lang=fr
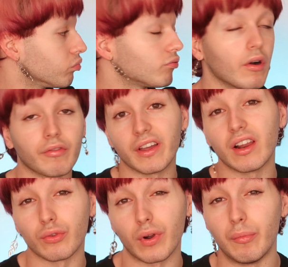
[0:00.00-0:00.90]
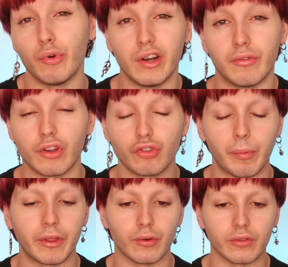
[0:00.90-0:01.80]
en vrai, entre la bleue et la violette, je vois
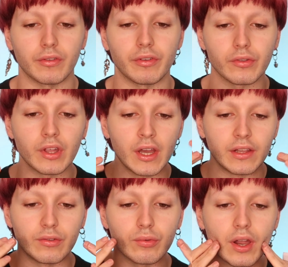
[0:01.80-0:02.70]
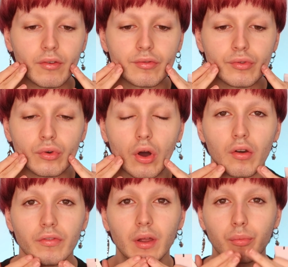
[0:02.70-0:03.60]
pas une grande différence. Disons qu'elles vont
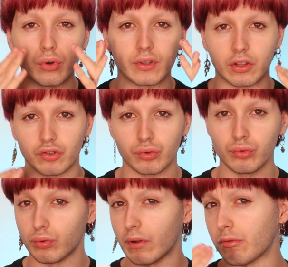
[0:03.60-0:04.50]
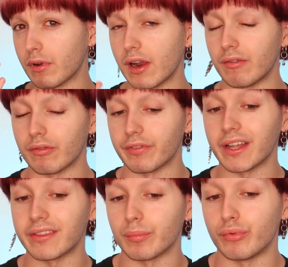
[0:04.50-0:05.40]
enlever un peu le teint jaune, donc elles vont
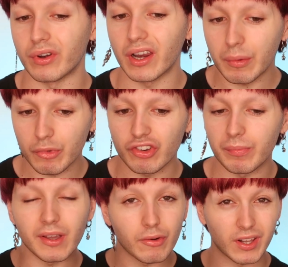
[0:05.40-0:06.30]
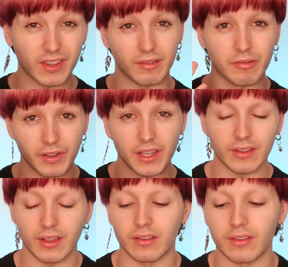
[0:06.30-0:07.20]
faire un teint plus clair. Et moi, j'aime bien avoir un teint frais et
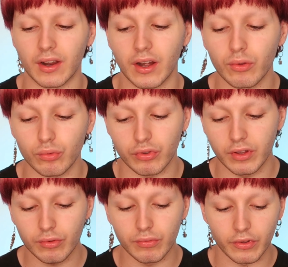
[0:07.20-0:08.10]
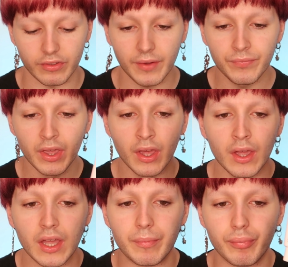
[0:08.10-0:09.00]
un teint clair, donc j'utilise souvent ça.
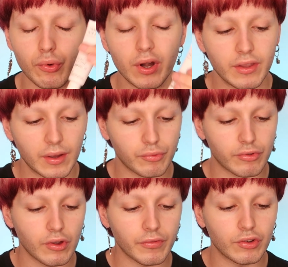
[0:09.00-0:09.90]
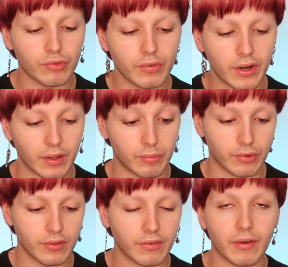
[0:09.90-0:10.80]
Et pourquoi les Dark Booster En fait, je trouve que les Dark
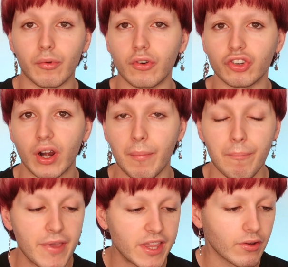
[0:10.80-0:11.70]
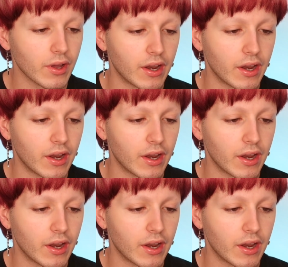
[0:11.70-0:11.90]
Booster, c'est vraiment genre la meilleure.